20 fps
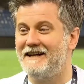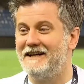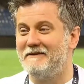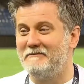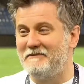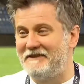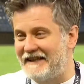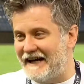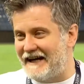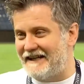
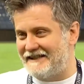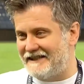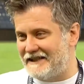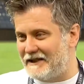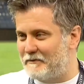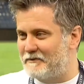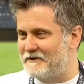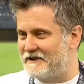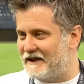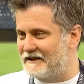bir tercih
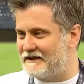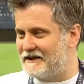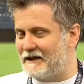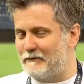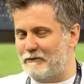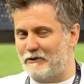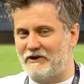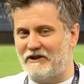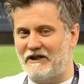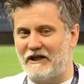yapacak
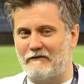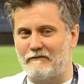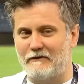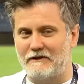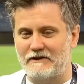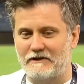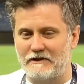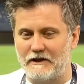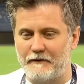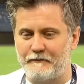Dinamo Kiev
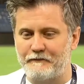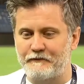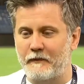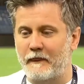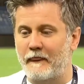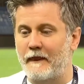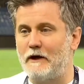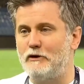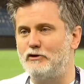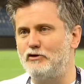maçında.
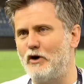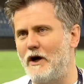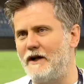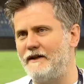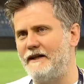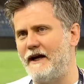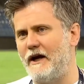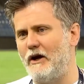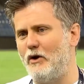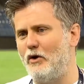Şu
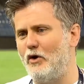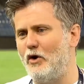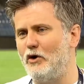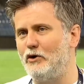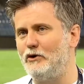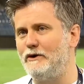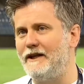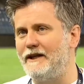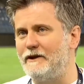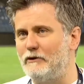anda
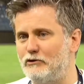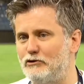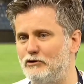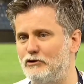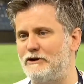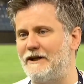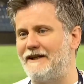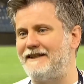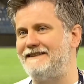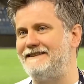önde
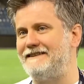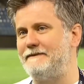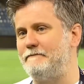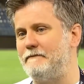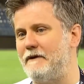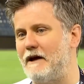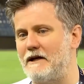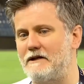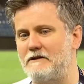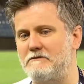gözüken
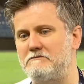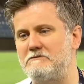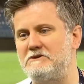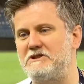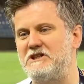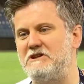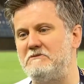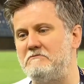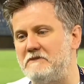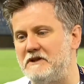isimler
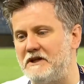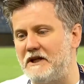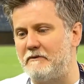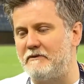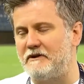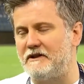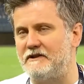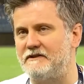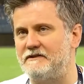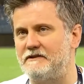kim
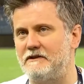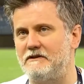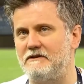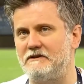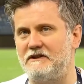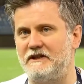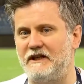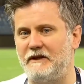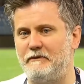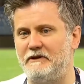diyebiliriz
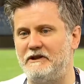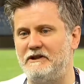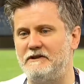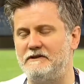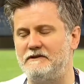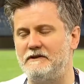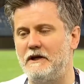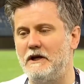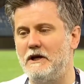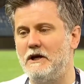
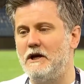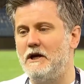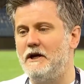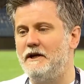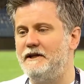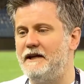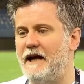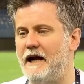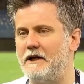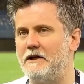diyebiliriz.
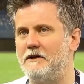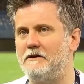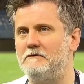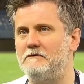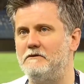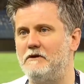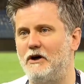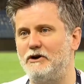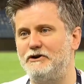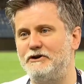Yani
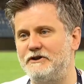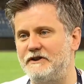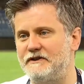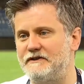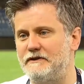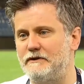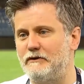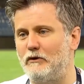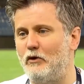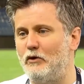
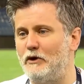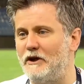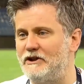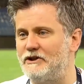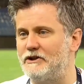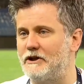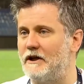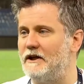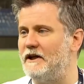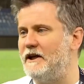açıkçası öne
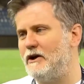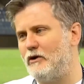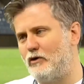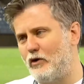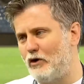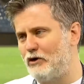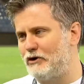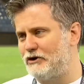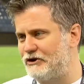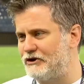çıkan
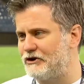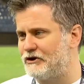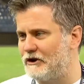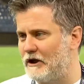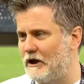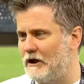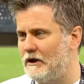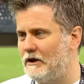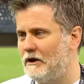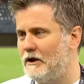Lincoln dışında